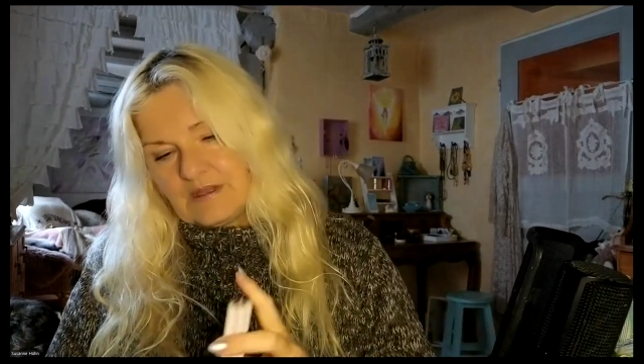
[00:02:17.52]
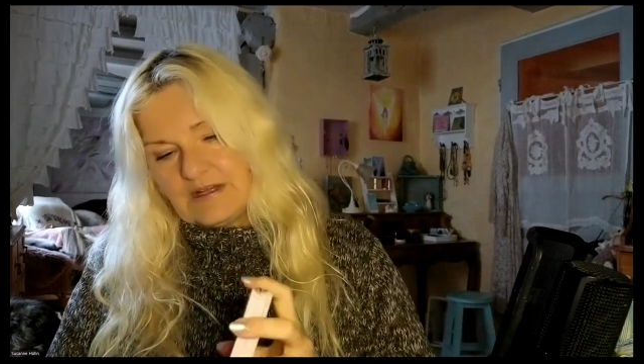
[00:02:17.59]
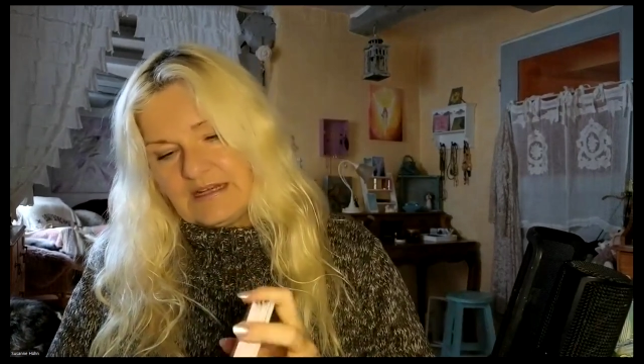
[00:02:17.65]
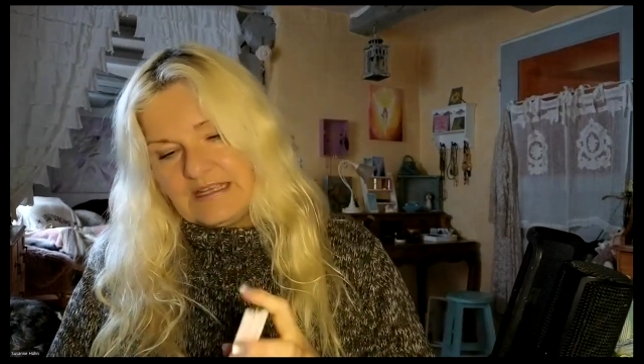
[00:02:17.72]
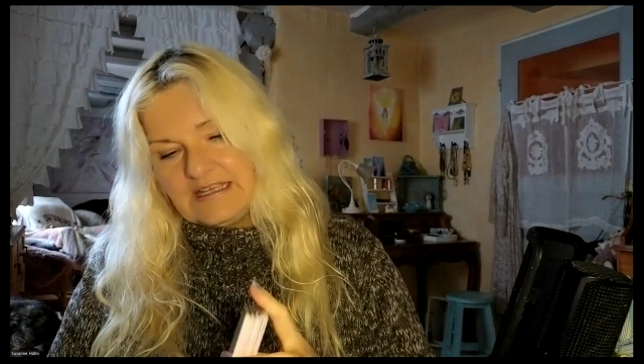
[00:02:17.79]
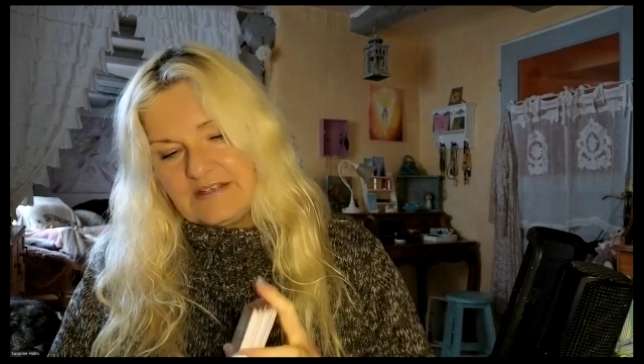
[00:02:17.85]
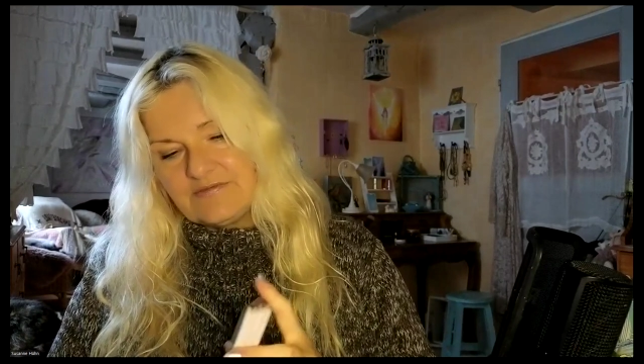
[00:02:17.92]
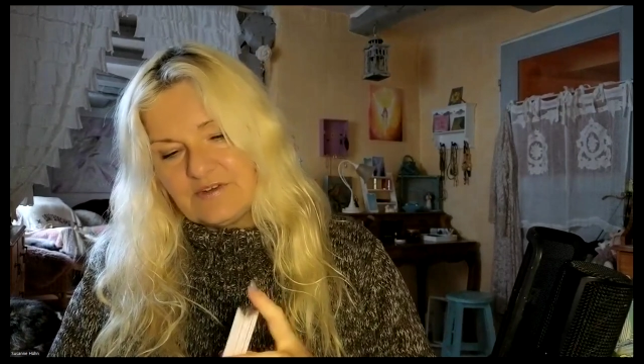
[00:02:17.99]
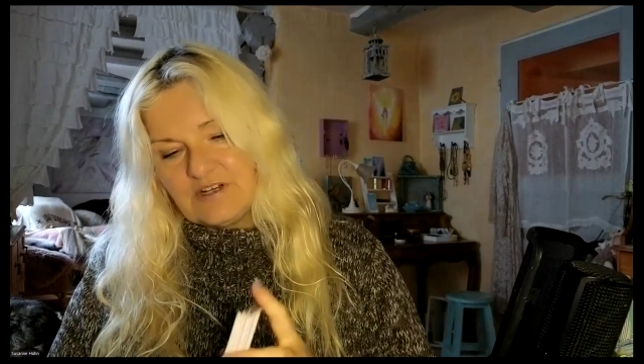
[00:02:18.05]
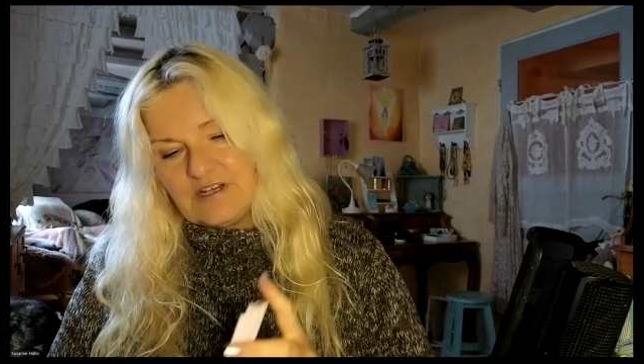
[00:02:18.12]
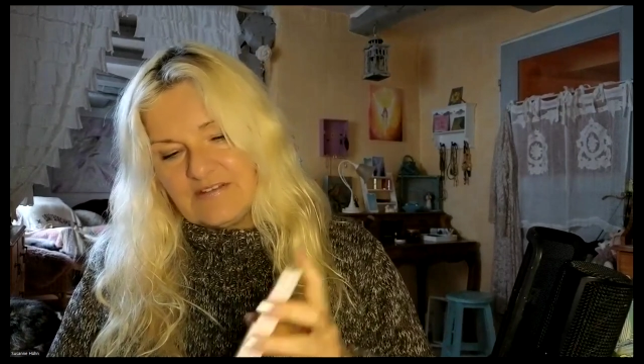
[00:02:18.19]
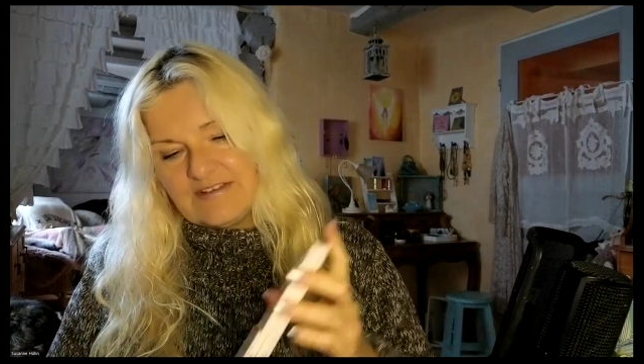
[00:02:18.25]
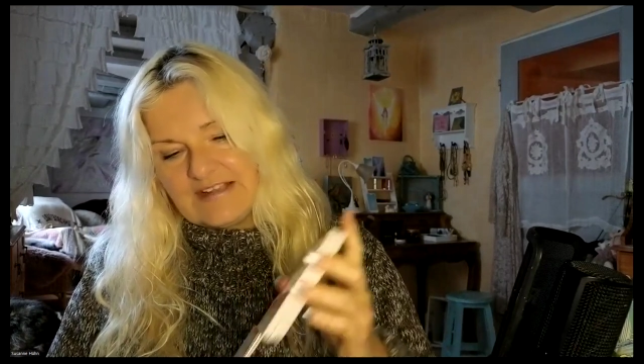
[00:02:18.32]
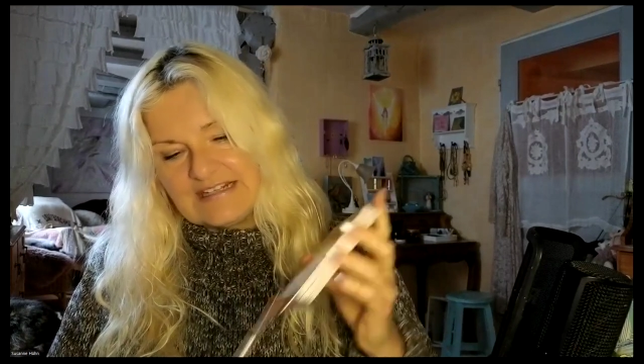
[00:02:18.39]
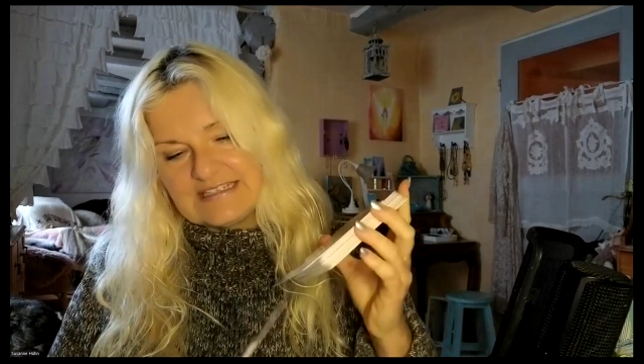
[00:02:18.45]

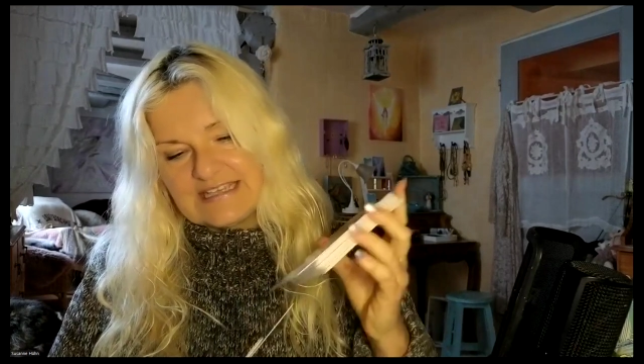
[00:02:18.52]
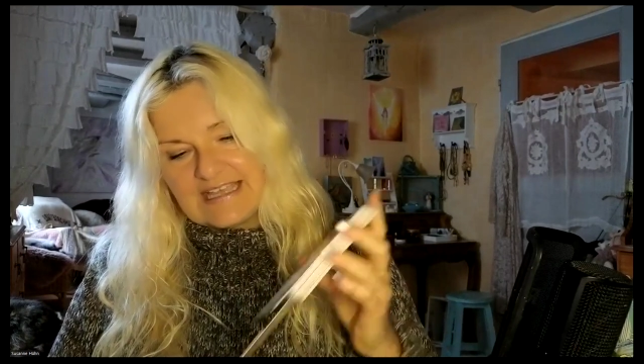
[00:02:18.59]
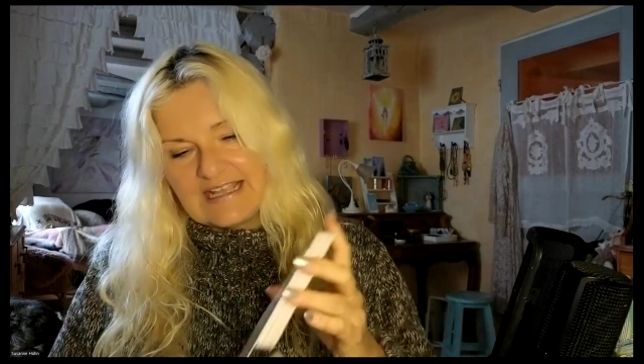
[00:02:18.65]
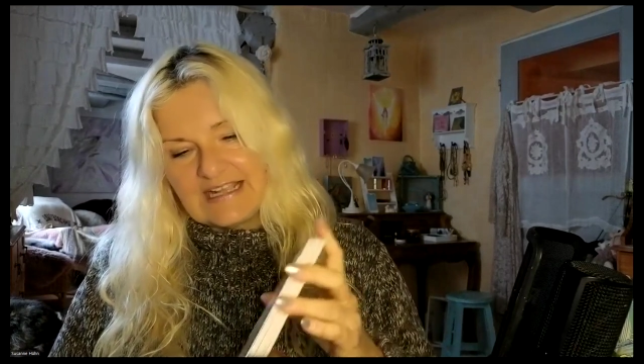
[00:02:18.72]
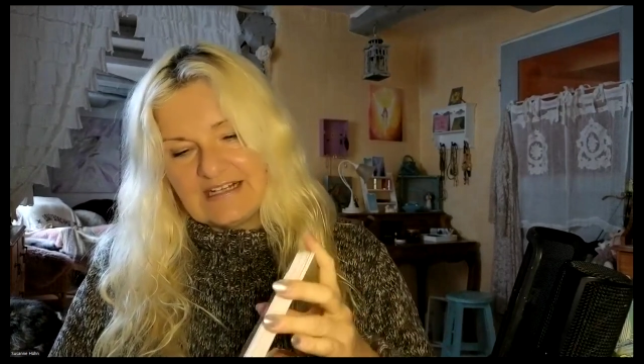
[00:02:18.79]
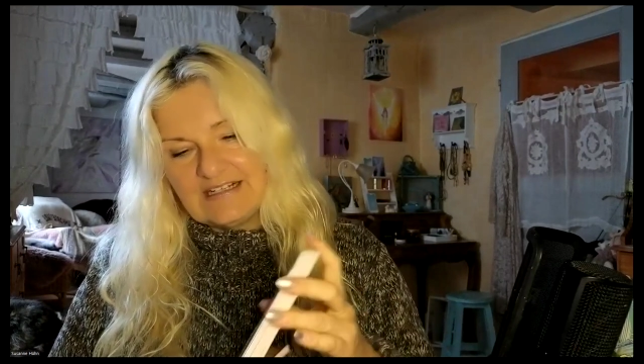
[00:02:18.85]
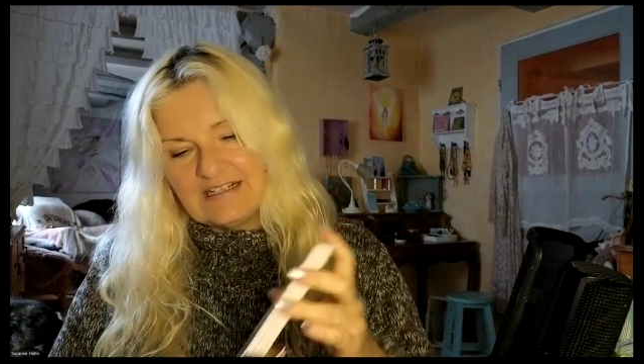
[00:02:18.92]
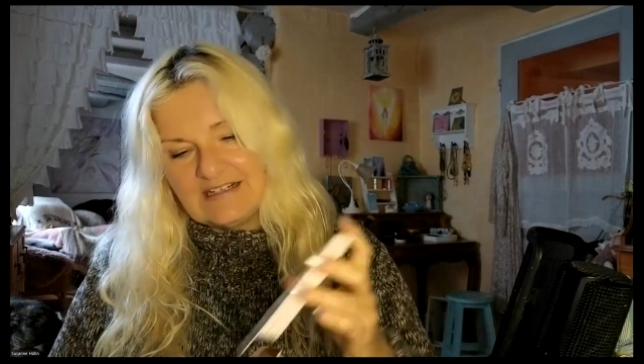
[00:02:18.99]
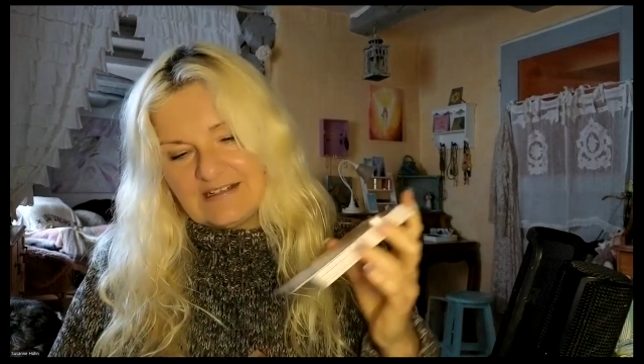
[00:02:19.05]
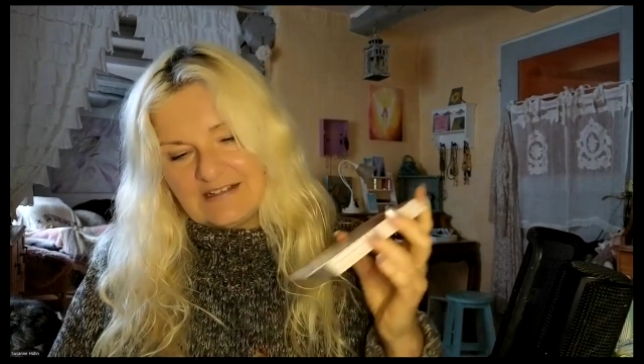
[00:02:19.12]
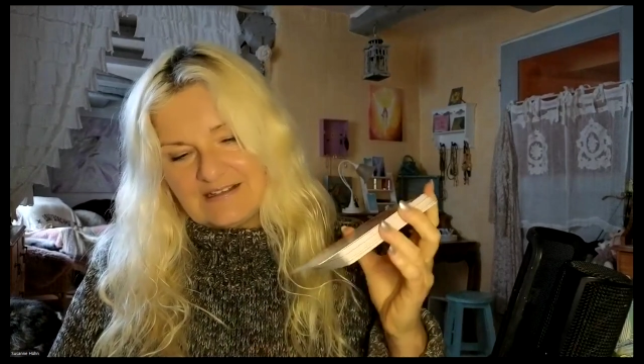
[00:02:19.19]
Lichtvolle Welt der Engel.